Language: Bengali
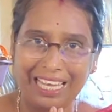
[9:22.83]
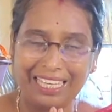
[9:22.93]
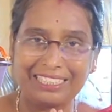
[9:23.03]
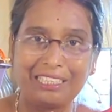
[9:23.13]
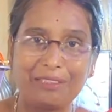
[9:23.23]

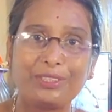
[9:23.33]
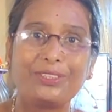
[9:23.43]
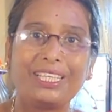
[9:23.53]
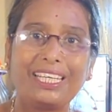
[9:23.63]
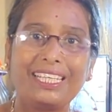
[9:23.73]
আজকের
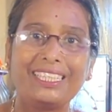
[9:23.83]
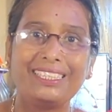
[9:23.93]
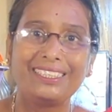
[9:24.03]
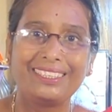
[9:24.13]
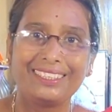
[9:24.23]
মতো এখানে
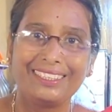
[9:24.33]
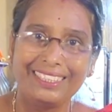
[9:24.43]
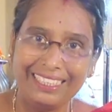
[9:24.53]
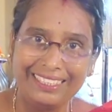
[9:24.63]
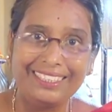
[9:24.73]

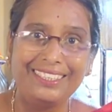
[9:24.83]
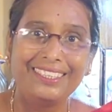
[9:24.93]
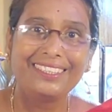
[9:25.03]
ইতি